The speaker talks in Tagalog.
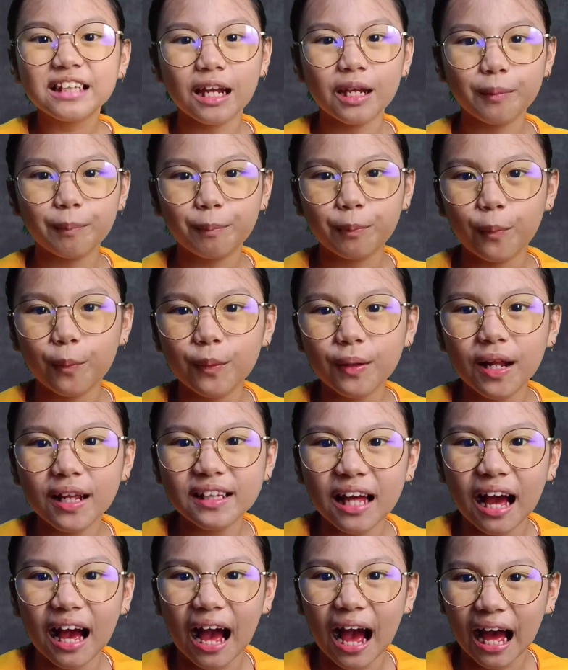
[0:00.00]
Sa
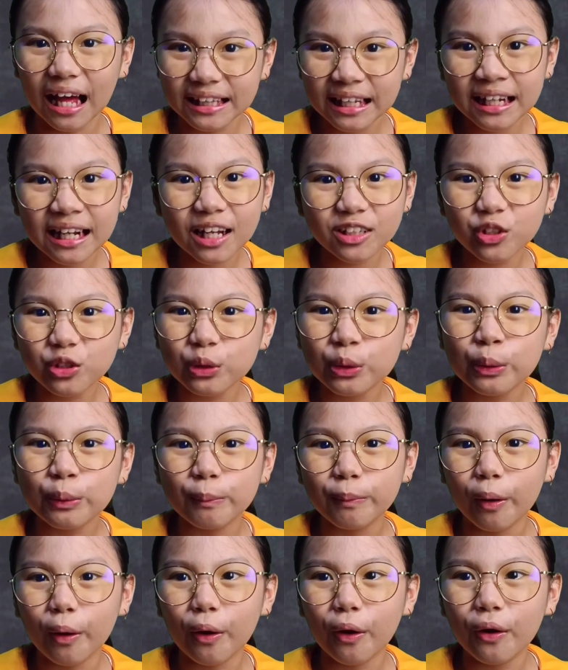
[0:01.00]
lipunan ng ating
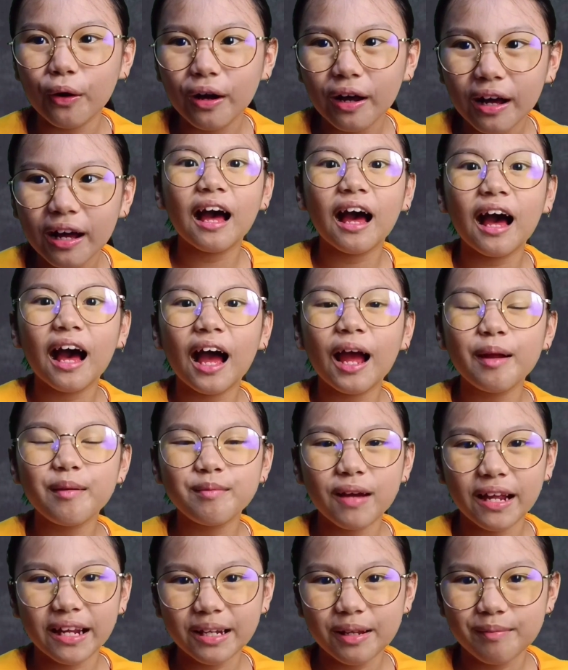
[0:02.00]
katutubo ay
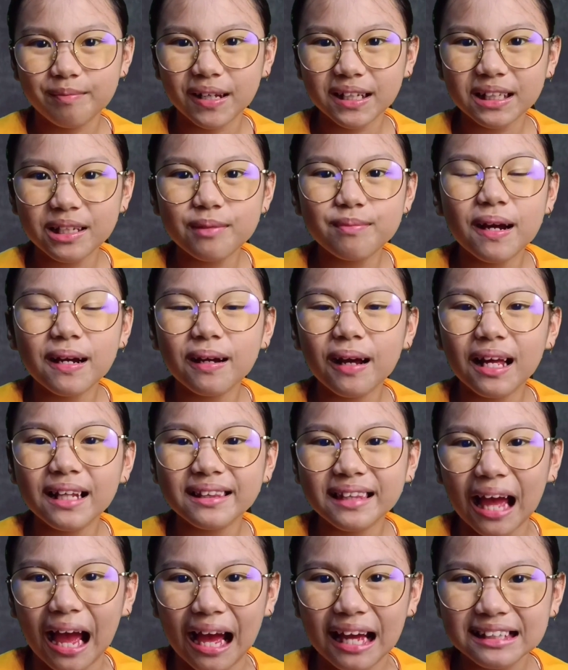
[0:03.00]
may iba't ibang
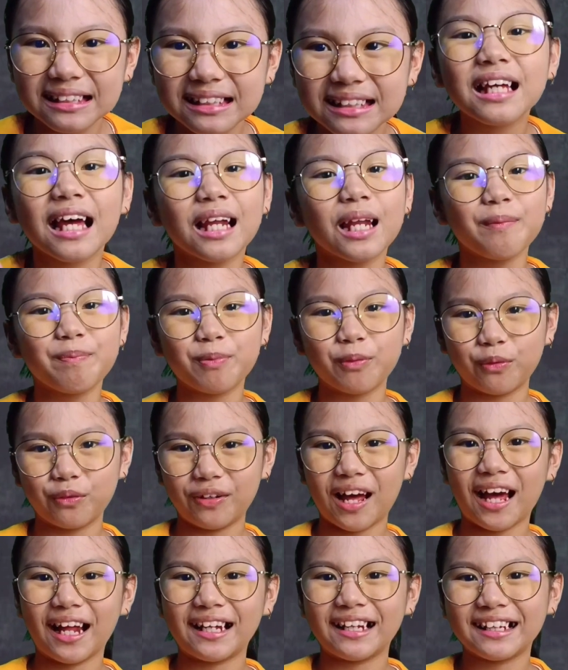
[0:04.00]
antas sa
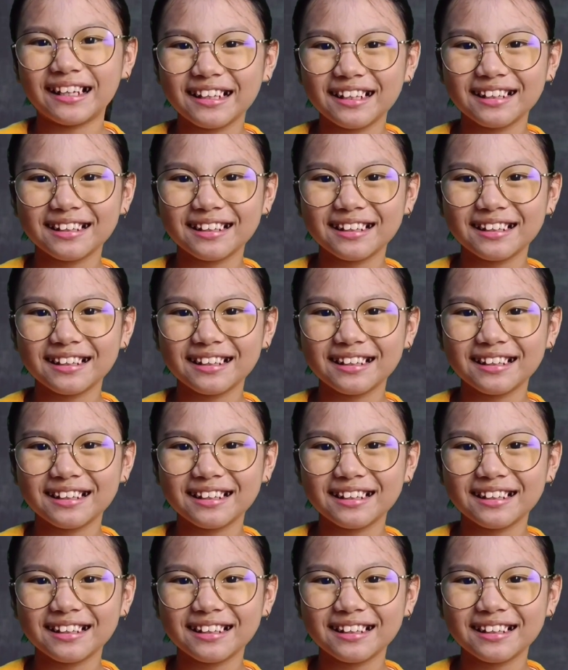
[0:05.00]
lipunan.